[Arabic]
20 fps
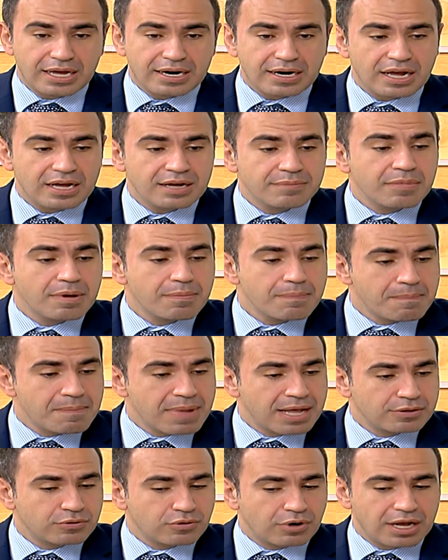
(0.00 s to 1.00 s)
الرقم
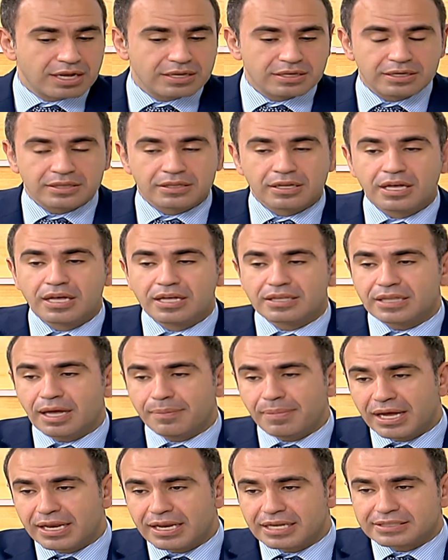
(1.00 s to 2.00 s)
منه هين
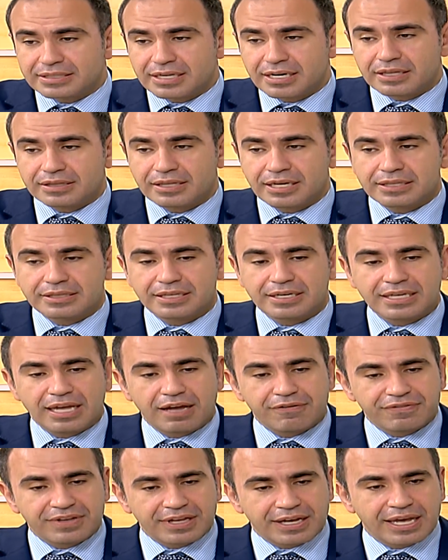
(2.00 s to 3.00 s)
طبعا لسرطانات الرئه
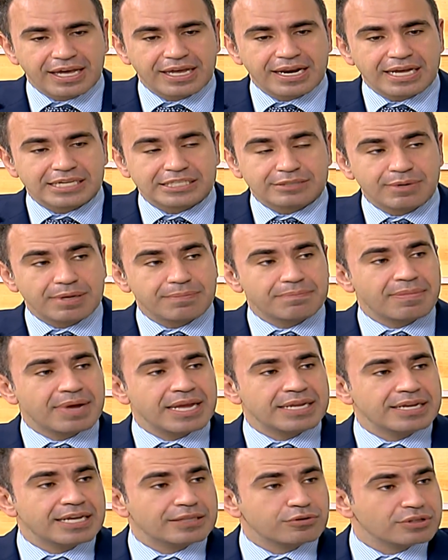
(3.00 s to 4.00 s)
في غير اسباب
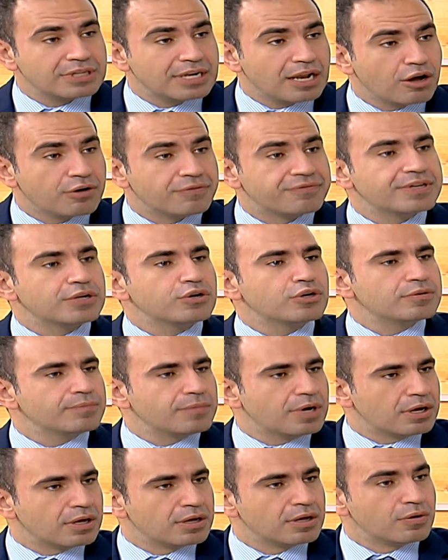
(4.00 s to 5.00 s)
بيناتهم
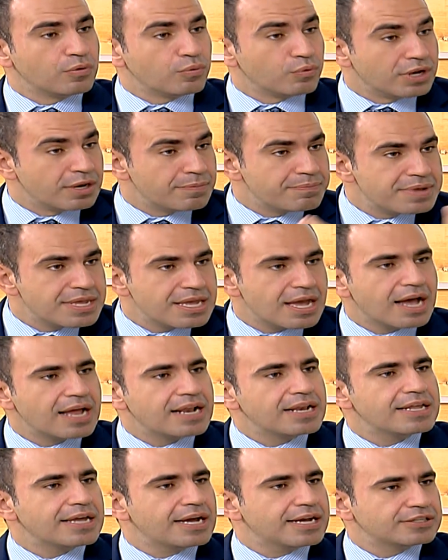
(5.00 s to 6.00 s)
الانفيرونمون والبيئه
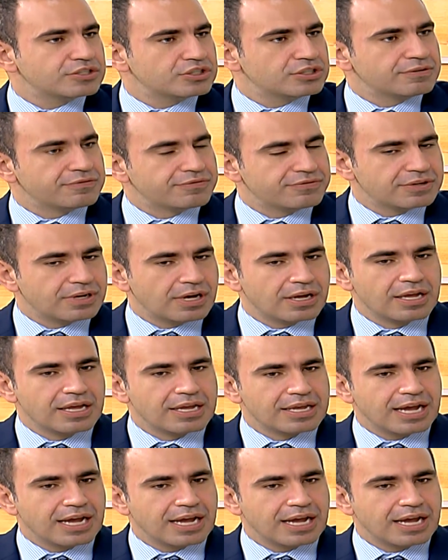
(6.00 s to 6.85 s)
اللي عايشين فيها مثل اللي أه،